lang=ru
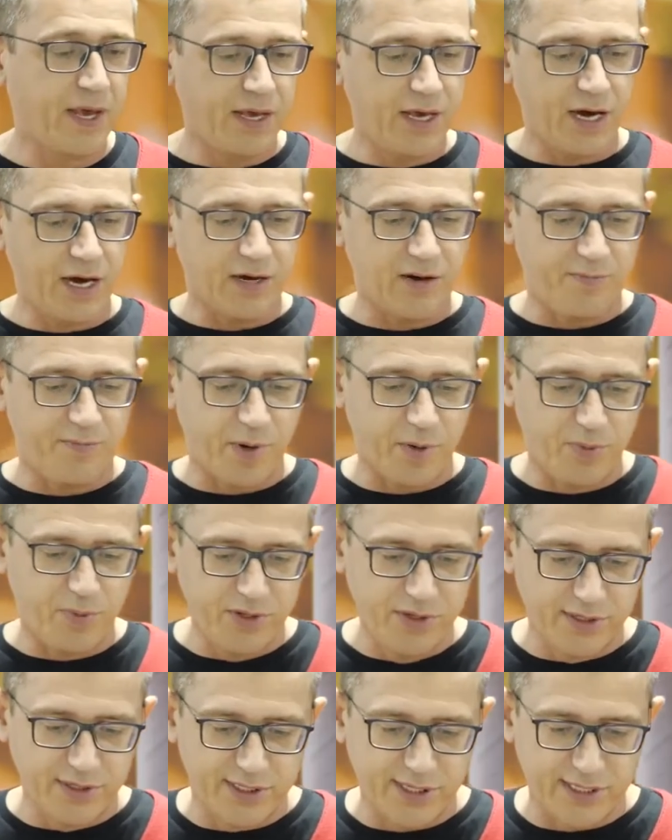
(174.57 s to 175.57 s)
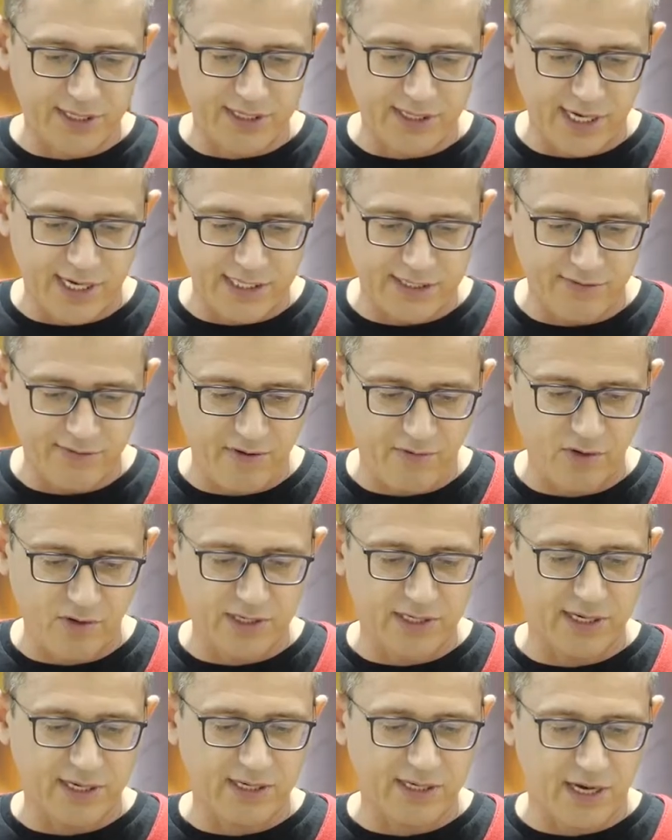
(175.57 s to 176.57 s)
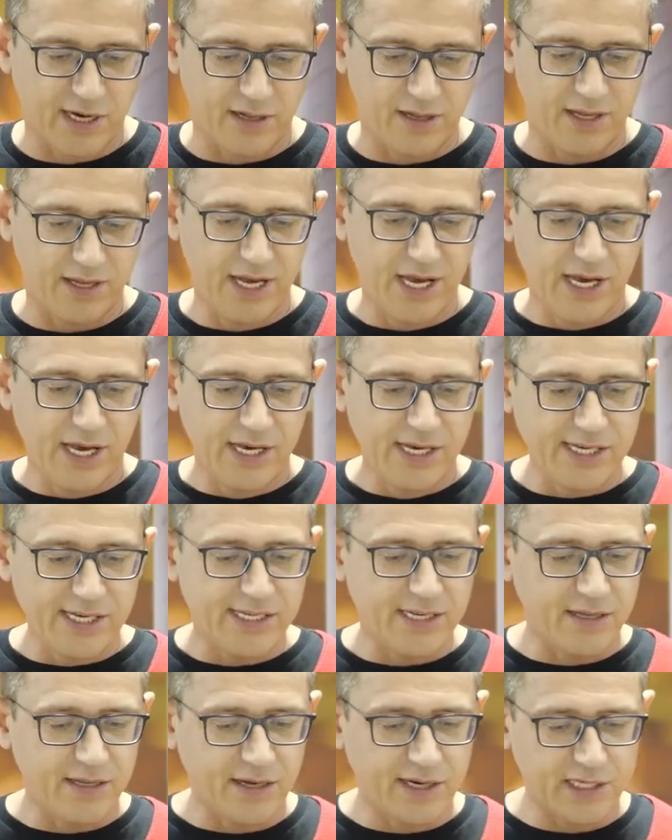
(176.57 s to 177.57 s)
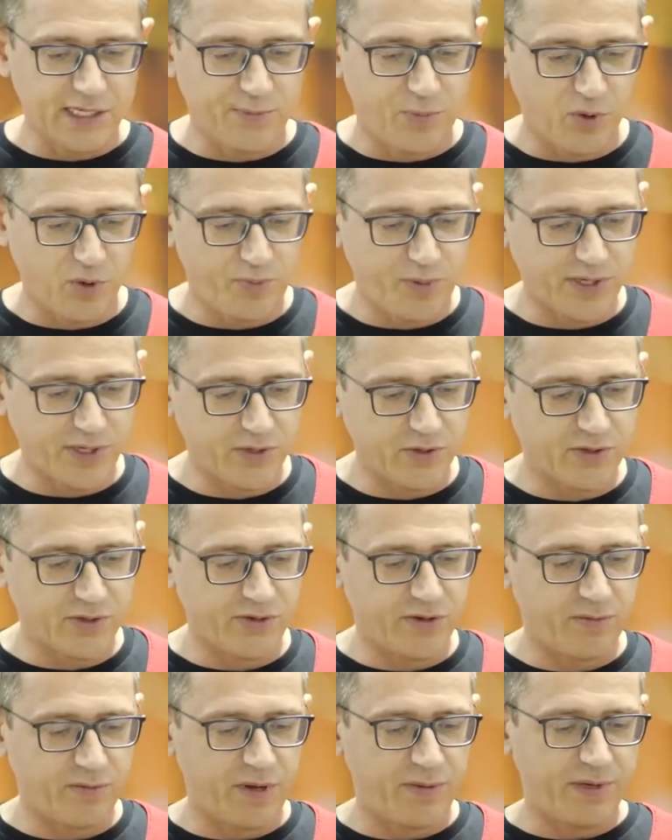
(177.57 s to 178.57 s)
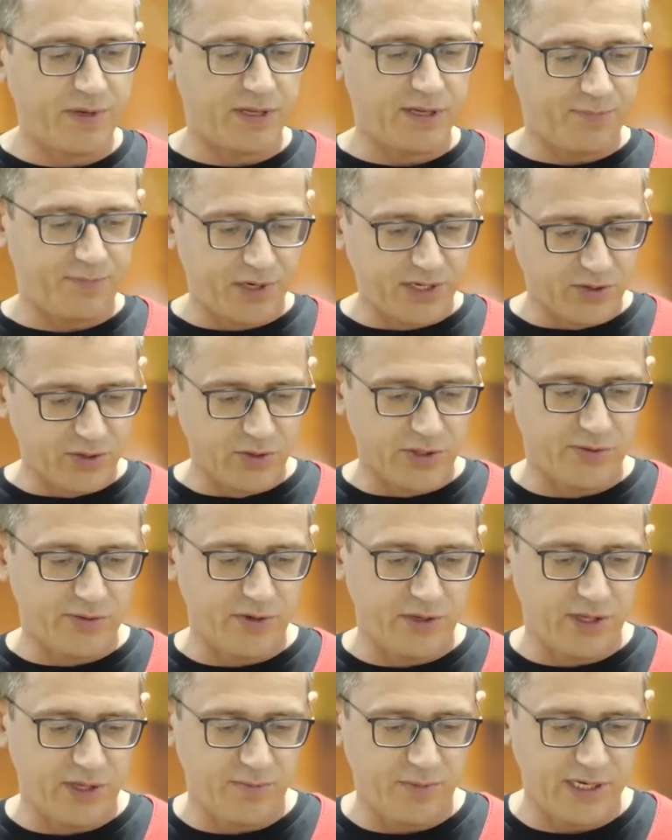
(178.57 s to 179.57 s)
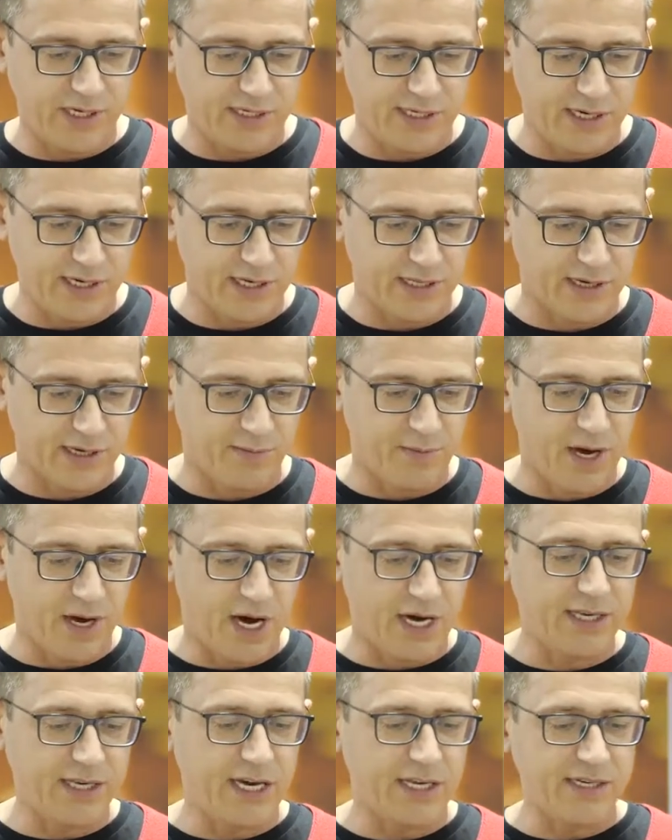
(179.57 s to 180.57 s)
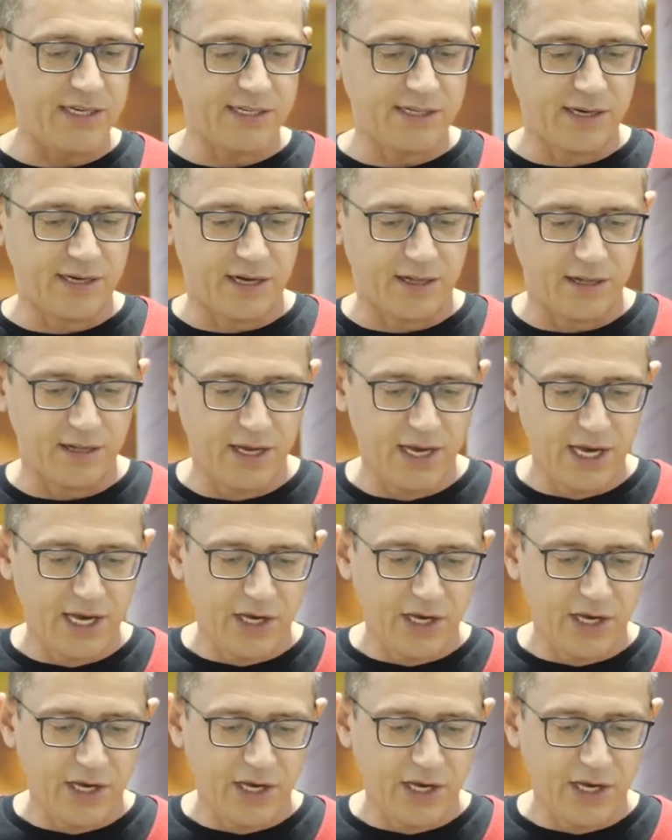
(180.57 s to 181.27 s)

Иаков пробудился от сна своего и сказал, «Истинно Господь присутствует на месте этом, а я не знал».